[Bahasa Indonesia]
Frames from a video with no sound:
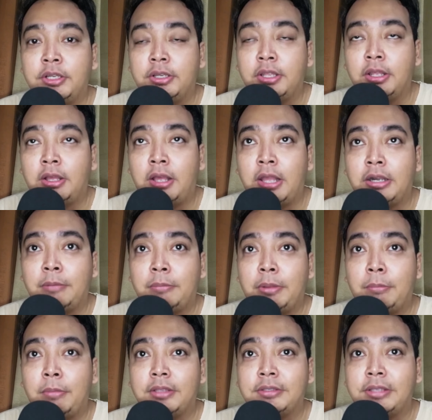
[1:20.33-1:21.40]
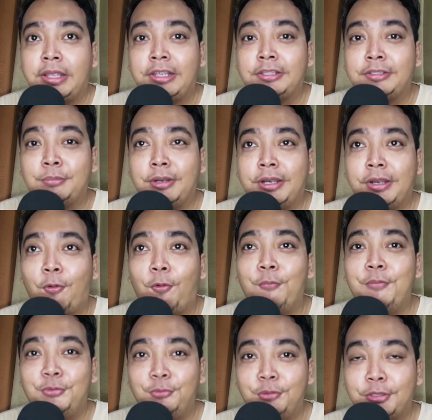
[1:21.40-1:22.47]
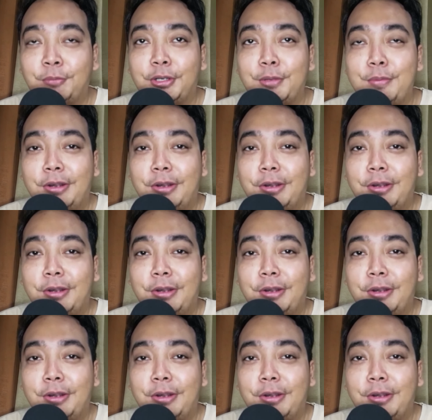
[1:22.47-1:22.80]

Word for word: ya karena memang saya sebenarnya hobi juga teman-teman